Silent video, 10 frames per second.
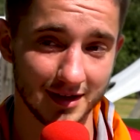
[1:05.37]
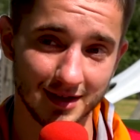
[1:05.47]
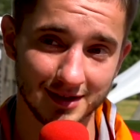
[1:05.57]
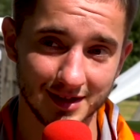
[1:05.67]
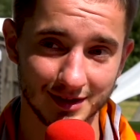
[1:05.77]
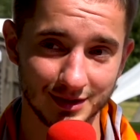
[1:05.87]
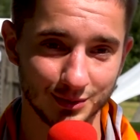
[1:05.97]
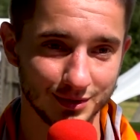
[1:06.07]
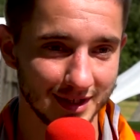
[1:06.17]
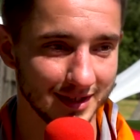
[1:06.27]
Jednak
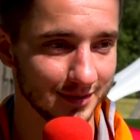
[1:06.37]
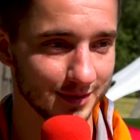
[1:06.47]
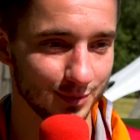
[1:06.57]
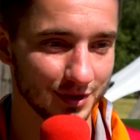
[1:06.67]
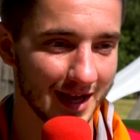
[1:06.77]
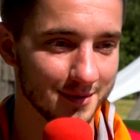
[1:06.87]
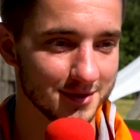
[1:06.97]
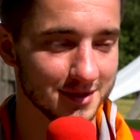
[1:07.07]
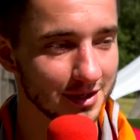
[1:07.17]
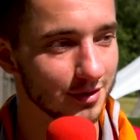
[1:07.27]
tutaj spotkałem
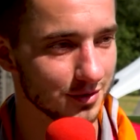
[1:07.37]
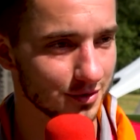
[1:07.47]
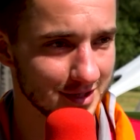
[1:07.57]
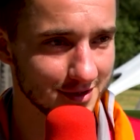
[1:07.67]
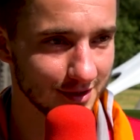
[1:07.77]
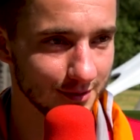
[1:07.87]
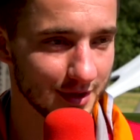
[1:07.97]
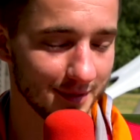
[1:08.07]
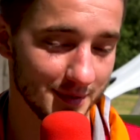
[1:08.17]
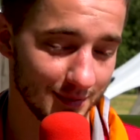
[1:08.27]
się z Kingą Szączeńską,
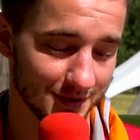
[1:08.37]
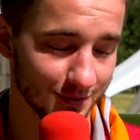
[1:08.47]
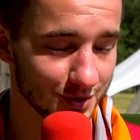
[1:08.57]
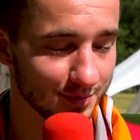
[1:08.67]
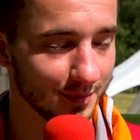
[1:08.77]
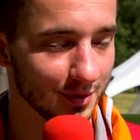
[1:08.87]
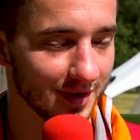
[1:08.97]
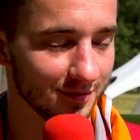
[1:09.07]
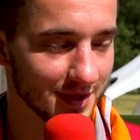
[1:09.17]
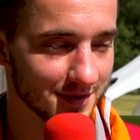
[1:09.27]
która mi bardzo dużo pomogła
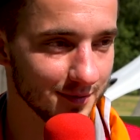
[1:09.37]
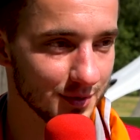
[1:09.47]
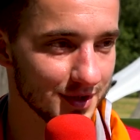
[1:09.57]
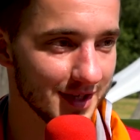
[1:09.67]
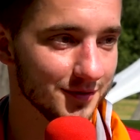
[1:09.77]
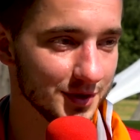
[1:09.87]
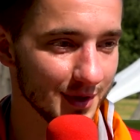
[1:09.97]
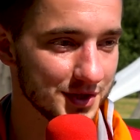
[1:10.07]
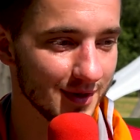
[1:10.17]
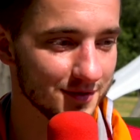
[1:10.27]
w pracy w biurze i
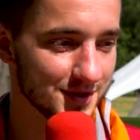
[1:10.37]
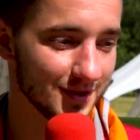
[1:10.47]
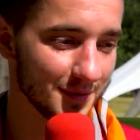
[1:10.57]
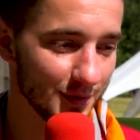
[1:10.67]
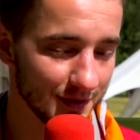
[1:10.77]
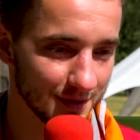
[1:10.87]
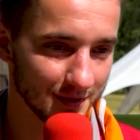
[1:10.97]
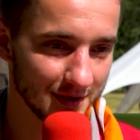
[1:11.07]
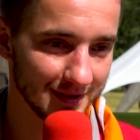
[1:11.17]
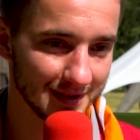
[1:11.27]
wytłumaczyła wszystko, jak powinno
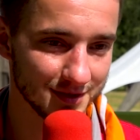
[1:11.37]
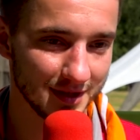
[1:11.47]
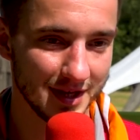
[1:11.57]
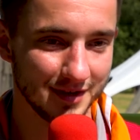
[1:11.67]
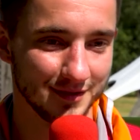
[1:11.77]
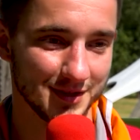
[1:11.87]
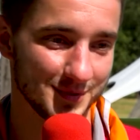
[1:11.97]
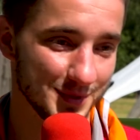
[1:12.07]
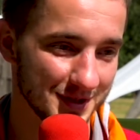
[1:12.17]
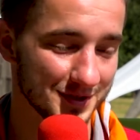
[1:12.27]
wyglądać, więc
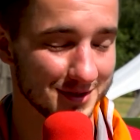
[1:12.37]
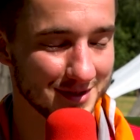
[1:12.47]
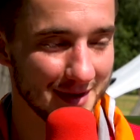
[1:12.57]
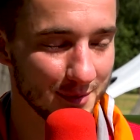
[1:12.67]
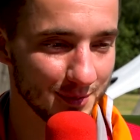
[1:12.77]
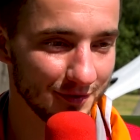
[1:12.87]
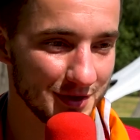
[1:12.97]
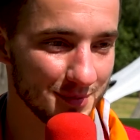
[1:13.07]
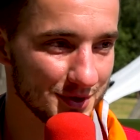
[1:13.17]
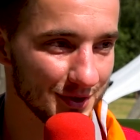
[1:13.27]
myślę, że zostałem
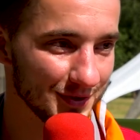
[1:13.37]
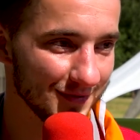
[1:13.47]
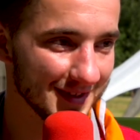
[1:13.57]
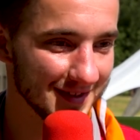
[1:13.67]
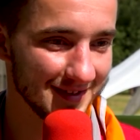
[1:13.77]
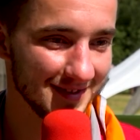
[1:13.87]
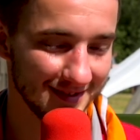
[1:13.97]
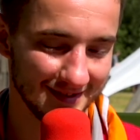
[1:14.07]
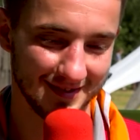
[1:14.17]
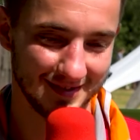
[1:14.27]
odpowiednio przygotowany,
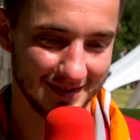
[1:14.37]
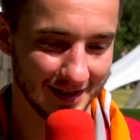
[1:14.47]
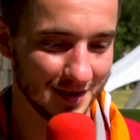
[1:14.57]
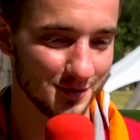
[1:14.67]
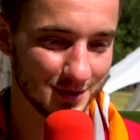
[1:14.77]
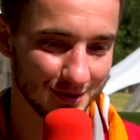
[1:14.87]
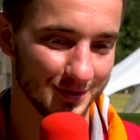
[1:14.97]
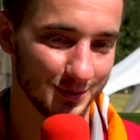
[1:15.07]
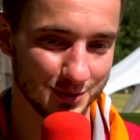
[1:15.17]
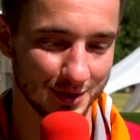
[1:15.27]
ale
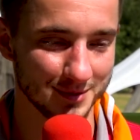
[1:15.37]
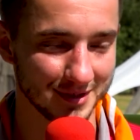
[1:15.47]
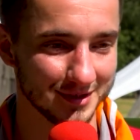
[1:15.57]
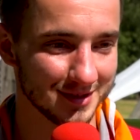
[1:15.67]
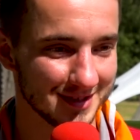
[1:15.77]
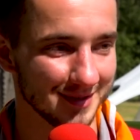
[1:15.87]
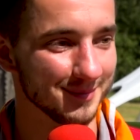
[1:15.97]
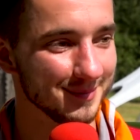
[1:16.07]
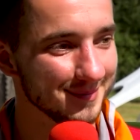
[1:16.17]
wszystko uczyłem się też sam.